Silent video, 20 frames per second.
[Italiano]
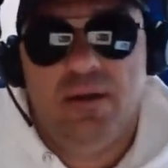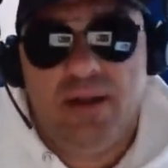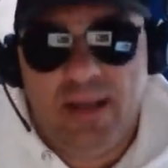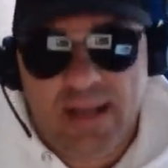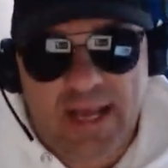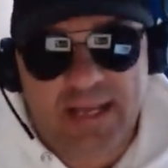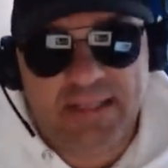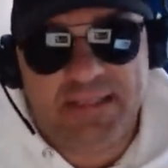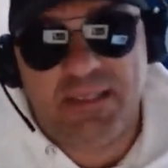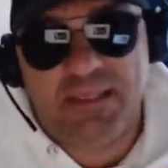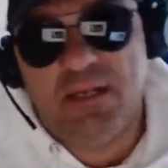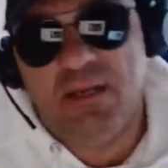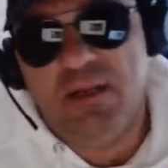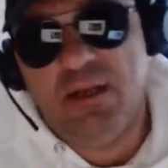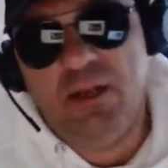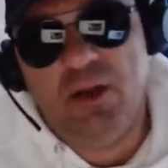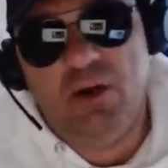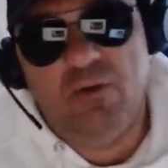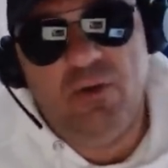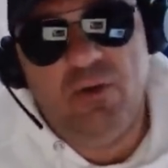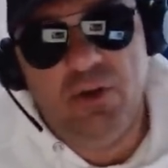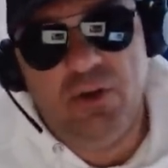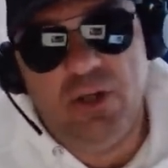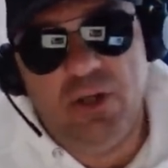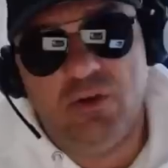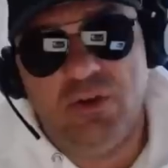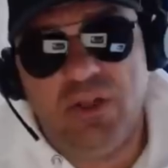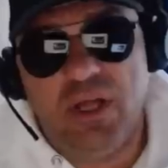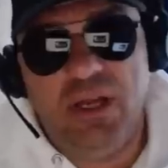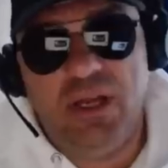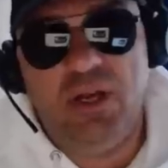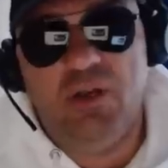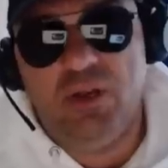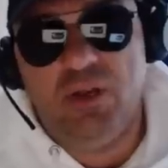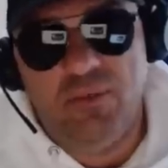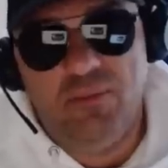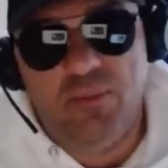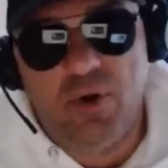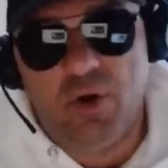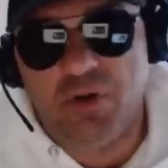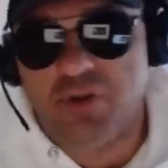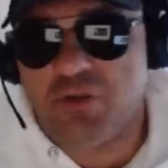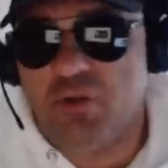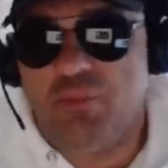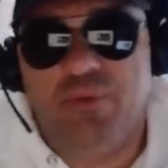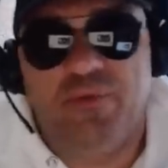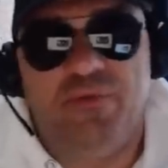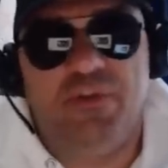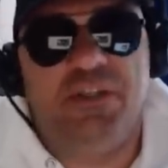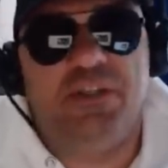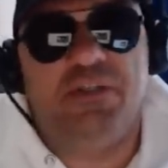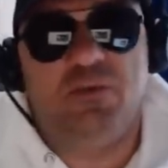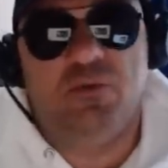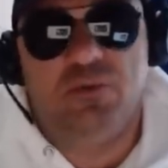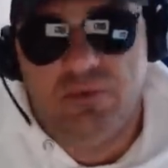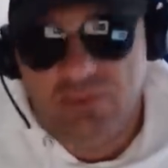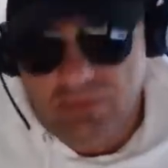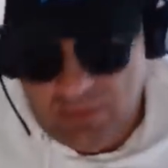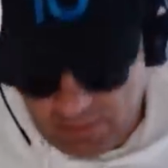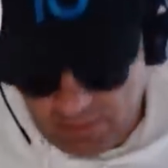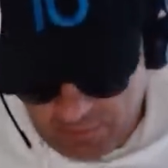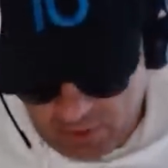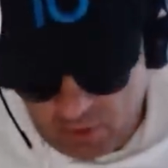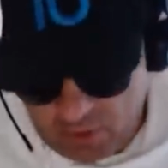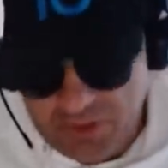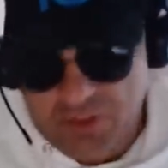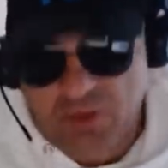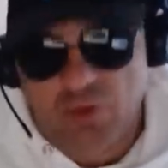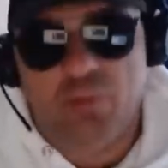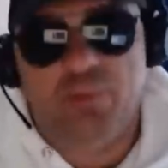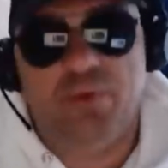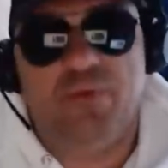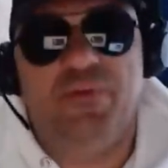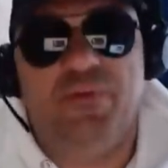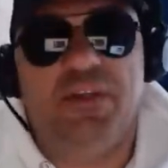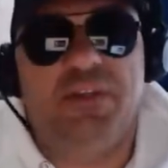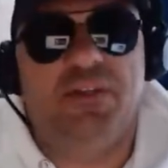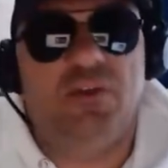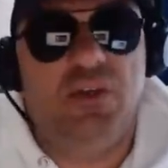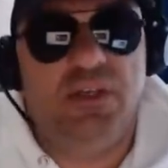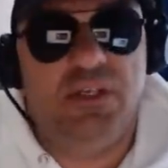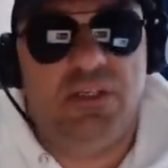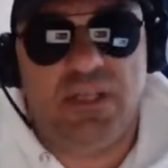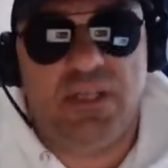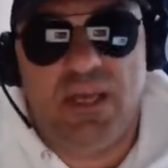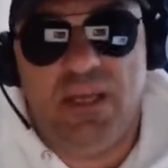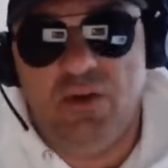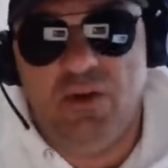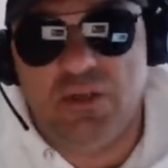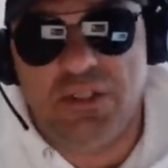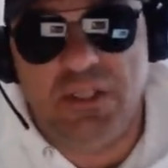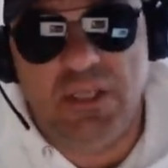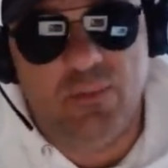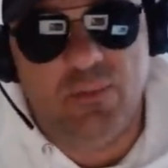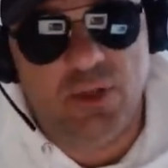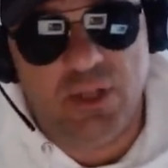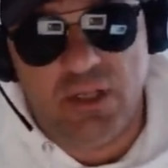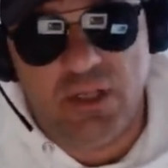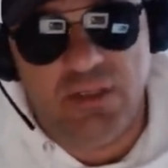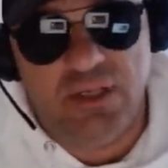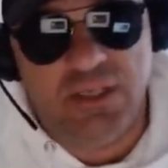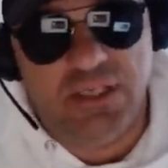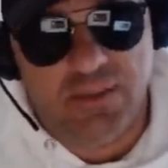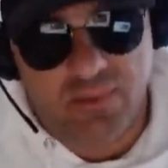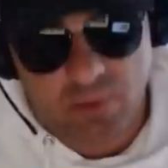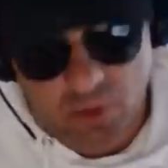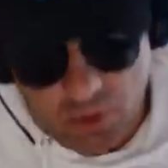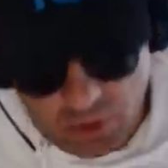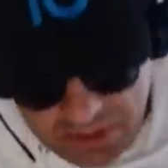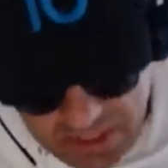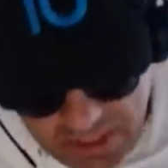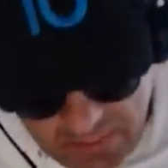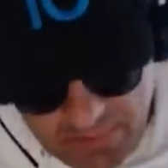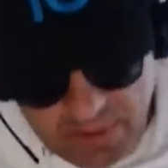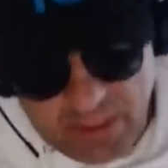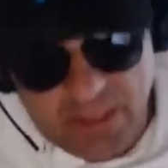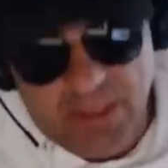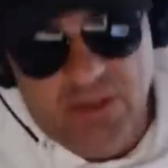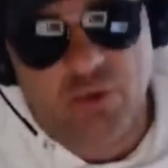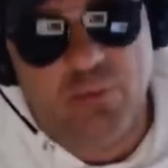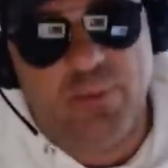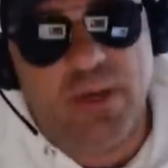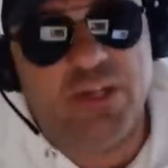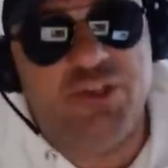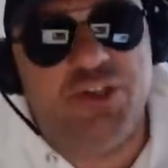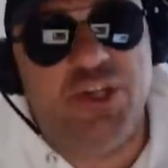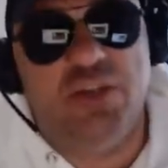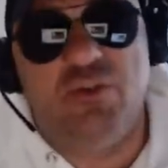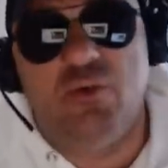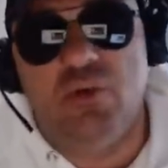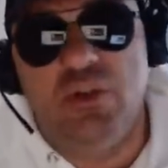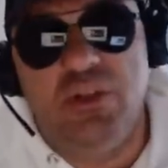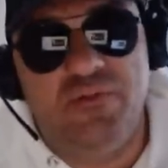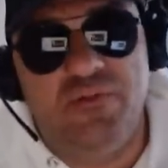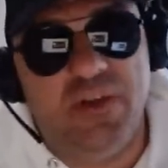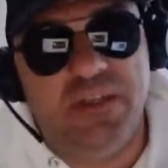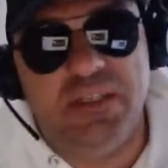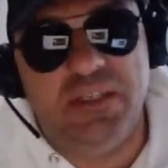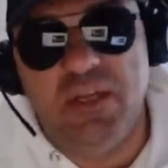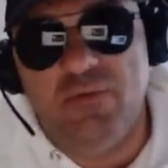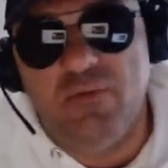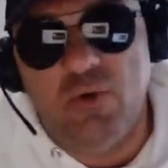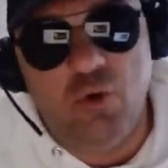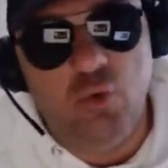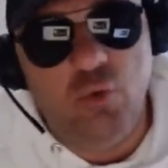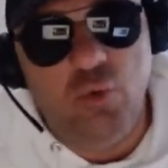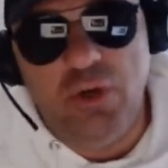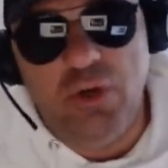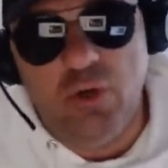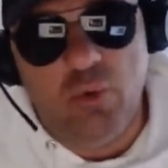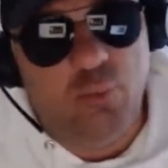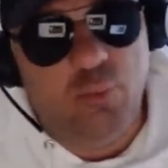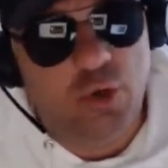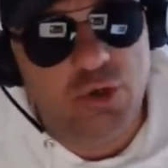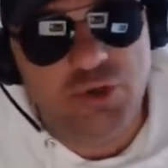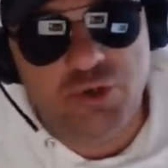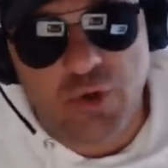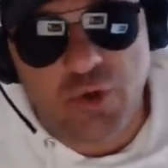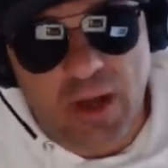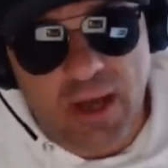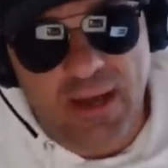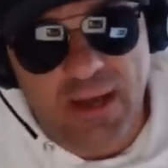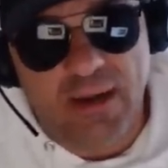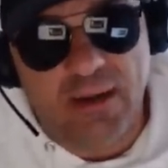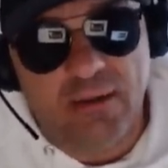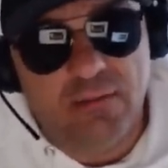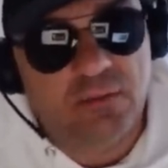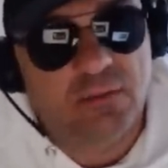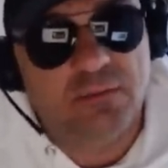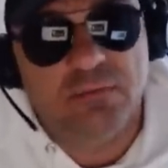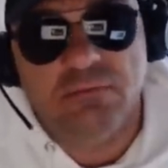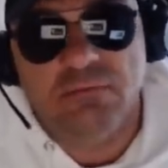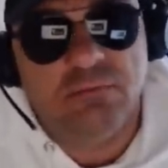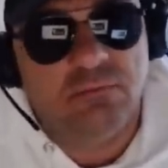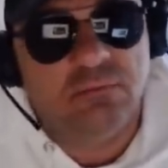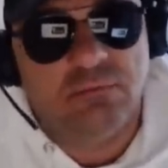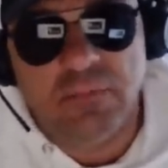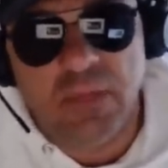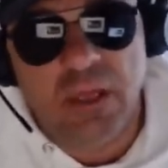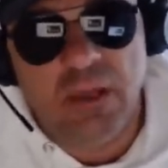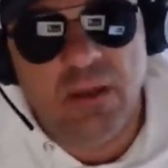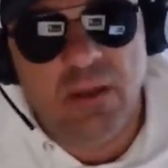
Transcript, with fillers: Ragazzi, io ve lo dico, Danilo D'Ambrosio, D'Ambrosio, un professionista che io stimo tantissimo, l'ho sempre detto, braccetto difensivo lui non può giocare, non...